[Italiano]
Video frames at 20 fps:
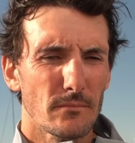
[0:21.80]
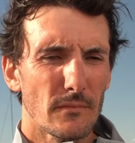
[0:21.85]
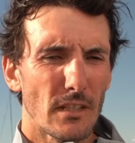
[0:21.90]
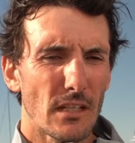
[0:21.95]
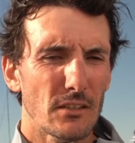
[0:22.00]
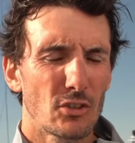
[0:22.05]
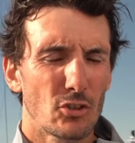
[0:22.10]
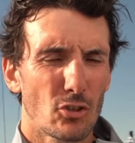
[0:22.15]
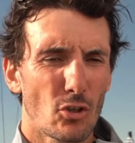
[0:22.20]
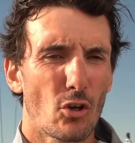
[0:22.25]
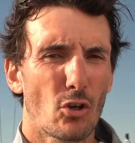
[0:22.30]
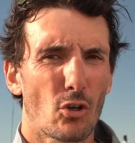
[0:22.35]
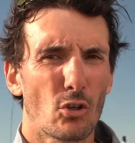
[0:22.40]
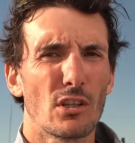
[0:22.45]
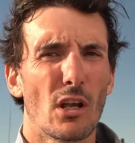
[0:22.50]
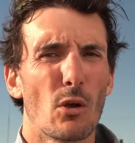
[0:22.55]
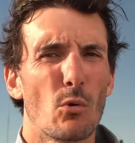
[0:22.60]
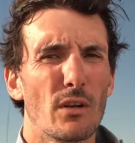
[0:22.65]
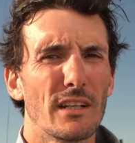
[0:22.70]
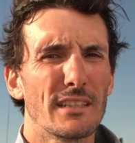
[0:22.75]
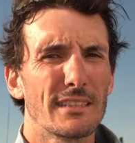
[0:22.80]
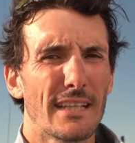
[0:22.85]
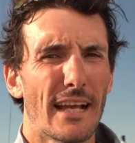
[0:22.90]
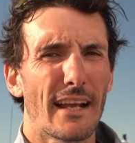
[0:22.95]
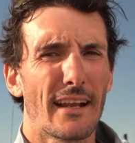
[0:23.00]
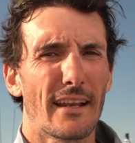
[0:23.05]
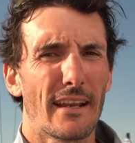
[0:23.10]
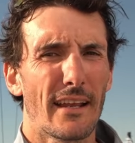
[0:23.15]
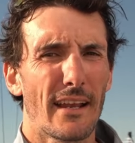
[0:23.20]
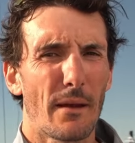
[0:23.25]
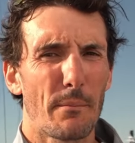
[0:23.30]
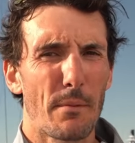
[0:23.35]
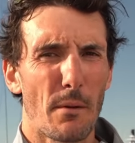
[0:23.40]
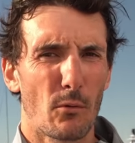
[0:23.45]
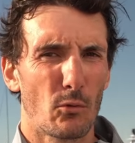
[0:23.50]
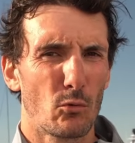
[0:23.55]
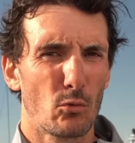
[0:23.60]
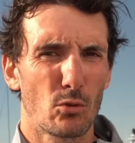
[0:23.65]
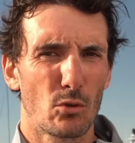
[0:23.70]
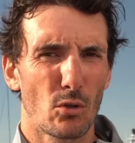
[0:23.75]
Si sono rotte alcune stecche,
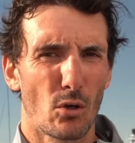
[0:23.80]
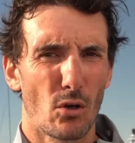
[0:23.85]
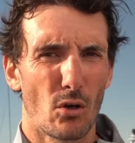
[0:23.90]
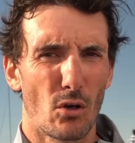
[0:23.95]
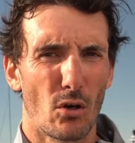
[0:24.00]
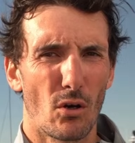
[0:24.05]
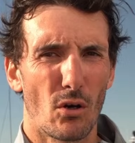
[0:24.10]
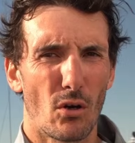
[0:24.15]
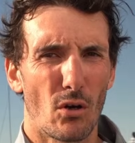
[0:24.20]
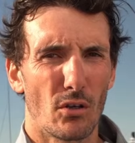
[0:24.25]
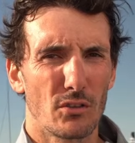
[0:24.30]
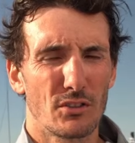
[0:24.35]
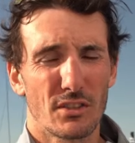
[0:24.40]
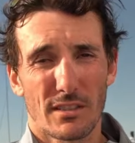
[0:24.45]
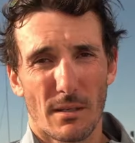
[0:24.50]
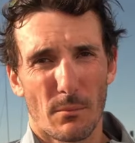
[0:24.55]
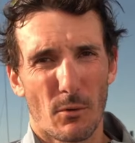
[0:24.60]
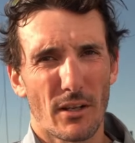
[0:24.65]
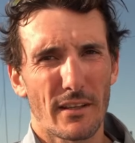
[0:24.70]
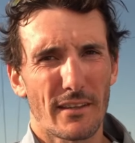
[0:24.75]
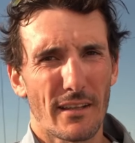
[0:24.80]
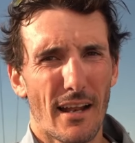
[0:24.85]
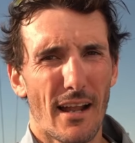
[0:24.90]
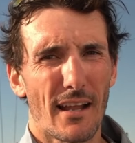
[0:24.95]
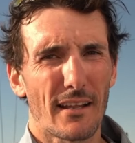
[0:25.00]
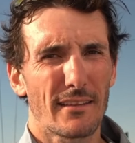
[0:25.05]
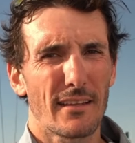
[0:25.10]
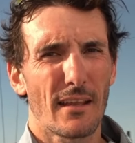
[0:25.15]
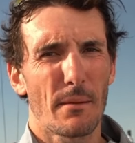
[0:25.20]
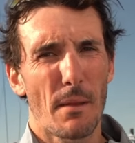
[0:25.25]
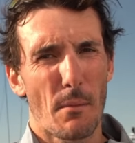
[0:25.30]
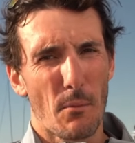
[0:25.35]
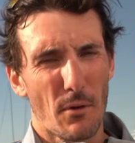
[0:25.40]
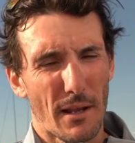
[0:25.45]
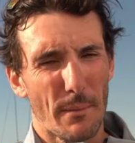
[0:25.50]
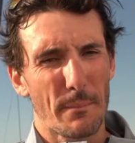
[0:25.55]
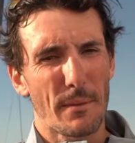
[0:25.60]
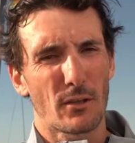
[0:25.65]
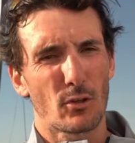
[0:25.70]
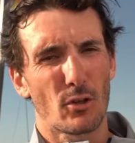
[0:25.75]
dovuto, ci siamo ritirati, abbiamo
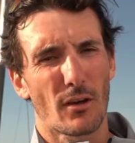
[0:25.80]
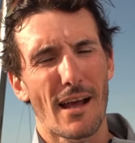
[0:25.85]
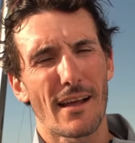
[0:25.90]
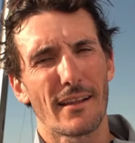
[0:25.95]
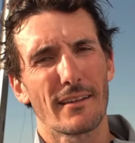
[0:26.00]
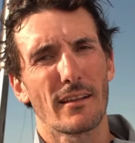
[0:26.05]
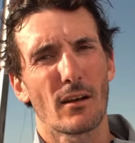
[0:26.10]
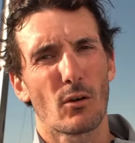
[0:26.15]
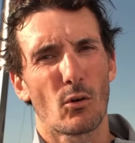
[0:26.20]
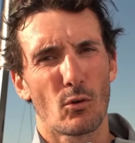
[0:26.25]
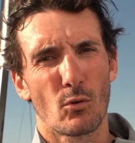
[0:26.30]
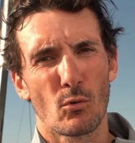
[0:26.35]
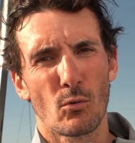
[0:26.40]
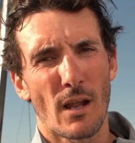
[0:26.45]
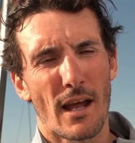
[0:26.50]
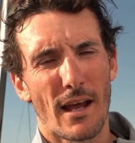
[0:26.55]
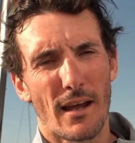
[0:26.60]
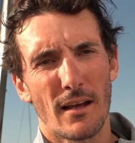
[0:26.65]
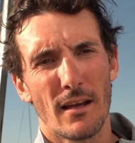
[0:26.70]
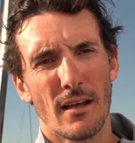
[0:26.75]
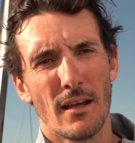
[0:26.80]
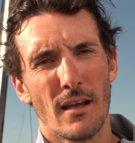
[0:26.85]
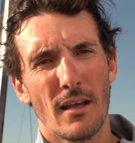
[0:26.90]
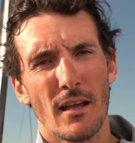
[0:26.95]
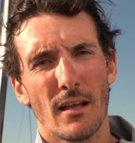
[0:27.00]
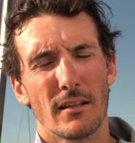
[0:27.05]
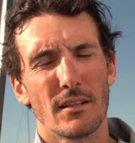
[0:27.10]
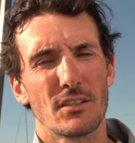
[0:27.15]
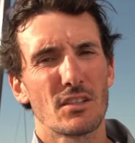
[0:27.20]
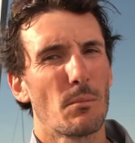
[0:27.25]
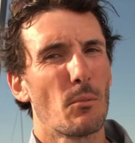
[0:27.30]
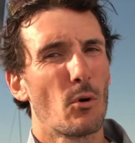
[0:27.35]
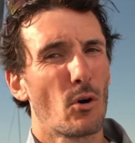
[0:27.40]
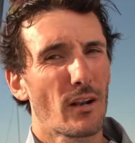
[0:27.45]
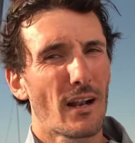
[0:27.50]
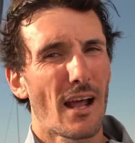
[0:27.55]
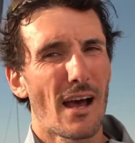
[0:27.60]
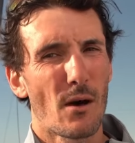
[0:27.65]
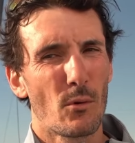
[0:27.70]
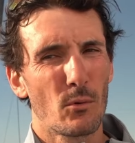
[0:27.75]
cambiato randa con una, diciamo, all
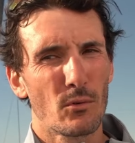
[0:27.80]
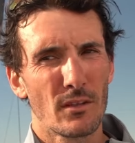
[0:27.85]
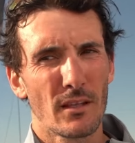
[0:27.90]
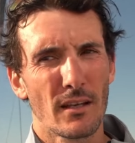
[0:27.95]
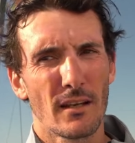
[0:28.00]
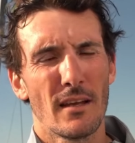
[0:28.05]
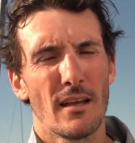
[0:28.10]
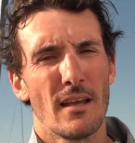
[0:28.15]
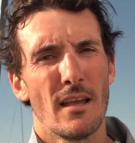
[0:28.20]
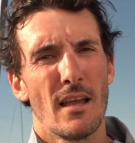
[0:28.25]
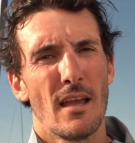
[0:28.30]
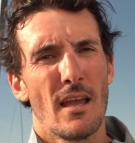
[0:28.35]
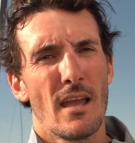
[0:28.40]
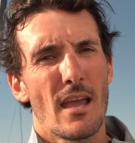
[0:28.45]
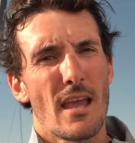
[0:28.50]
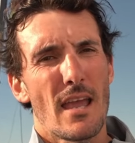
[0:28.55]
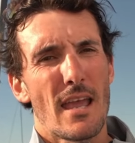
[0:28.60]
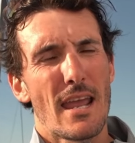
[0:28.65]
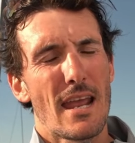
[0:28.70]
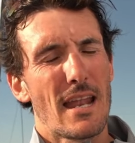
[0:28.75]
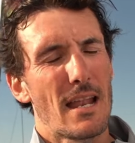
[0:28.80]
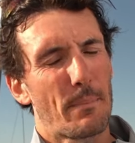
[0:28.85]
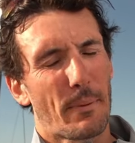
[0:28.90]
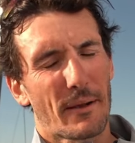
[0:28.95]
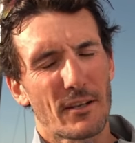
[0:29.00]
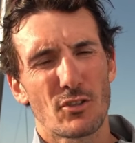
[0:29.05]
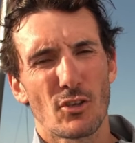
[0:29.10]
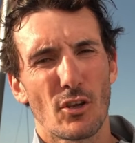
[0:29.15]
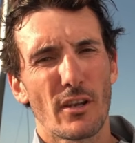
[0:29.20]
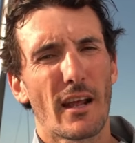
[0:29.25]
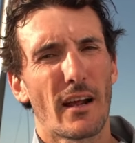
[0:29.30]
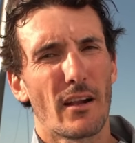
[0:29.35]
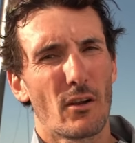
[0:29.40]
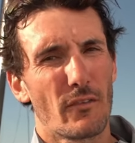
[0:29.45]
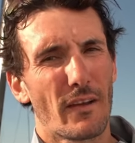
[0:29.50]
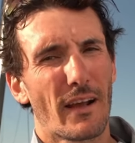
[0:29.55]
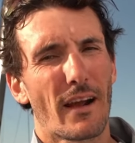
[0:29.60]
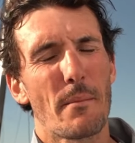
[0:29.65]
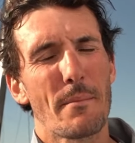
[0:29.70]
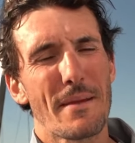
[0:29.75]
round e le pressioni erano
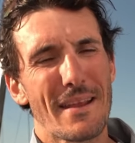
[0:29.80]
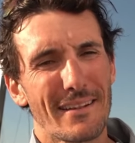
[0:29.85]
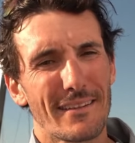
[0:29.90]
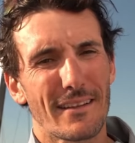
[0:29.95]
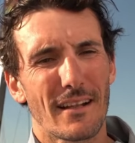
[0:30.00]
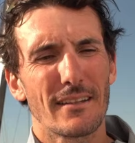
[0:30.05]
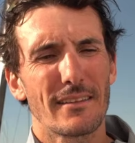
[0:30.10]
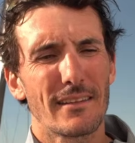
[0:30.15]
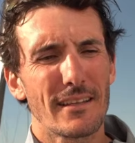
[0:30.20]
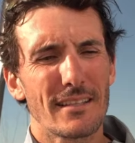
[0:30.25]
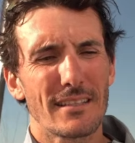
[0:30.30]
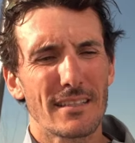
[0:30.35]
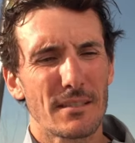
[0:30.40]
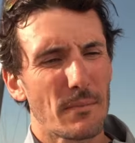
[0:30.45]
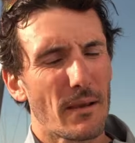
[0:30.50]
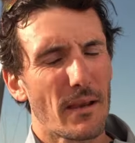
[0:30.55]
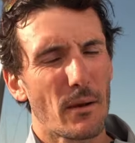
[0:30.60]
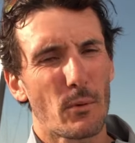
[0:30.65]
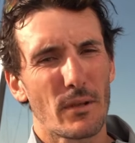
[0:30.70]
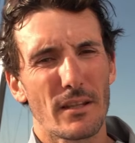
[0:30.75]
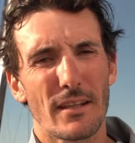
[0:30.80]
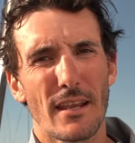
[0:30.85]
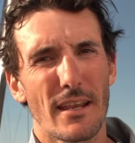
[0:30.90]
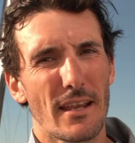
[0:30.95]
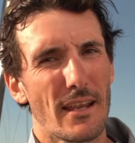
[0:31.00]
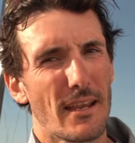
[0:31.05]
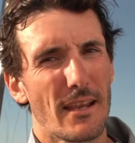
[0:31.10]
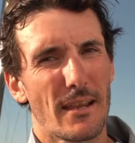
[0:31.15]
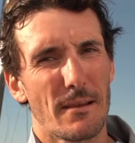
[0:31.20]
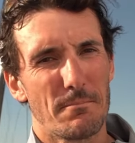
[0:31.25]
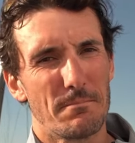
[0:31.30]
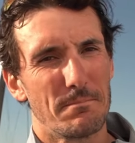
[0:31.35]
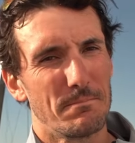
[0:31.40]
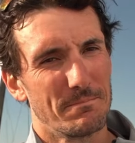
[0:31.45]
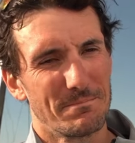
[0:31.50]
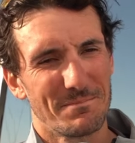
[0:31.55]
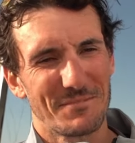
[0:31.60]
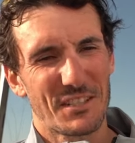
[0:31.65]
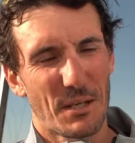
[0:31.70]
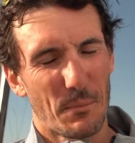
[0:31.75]
veramente altissime, quindi
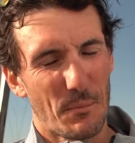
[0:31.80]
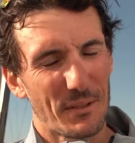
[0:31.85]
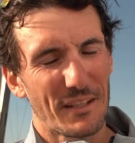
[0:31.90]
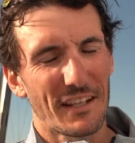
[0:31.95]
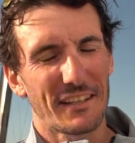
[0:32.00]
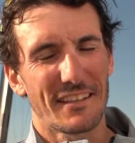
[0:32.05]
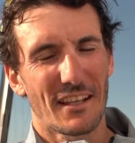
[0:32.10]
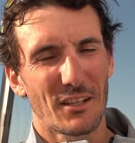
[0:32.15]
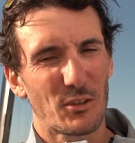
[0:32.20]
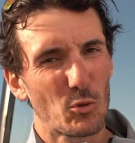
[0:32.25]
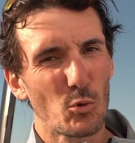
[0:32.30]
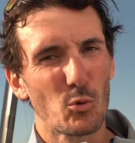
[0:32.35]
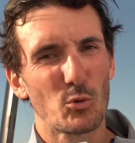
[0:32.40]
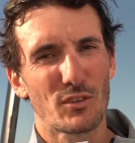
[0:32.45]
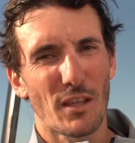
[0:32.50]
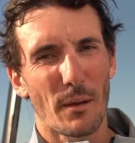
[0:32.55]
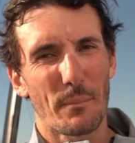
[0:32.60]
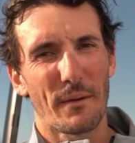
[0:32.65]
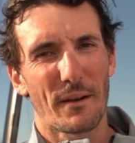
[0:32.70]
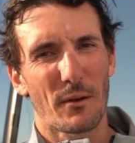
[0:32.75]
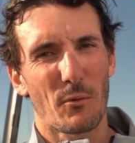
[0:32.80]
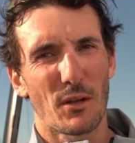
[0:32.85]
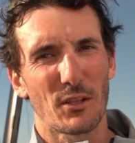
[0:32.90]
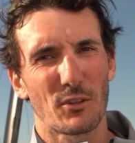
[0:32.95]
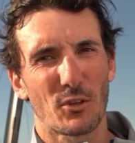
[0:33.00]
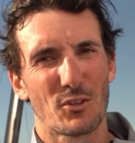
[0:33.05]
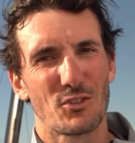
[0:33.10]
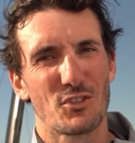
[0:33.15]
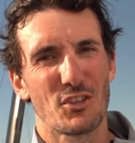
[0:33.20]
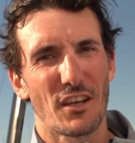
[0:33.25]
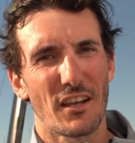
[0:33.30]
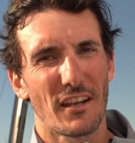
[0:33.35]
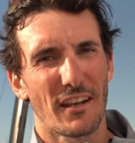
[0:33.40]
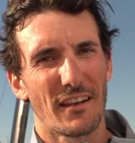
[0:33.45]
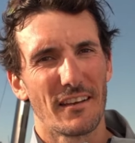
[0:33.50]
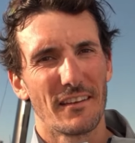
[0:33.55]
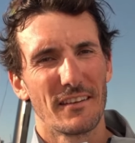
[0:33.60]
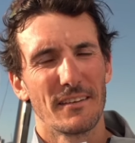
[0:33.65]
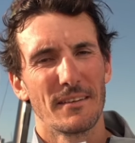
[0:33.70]
siamo andati a tutta per quattro giri.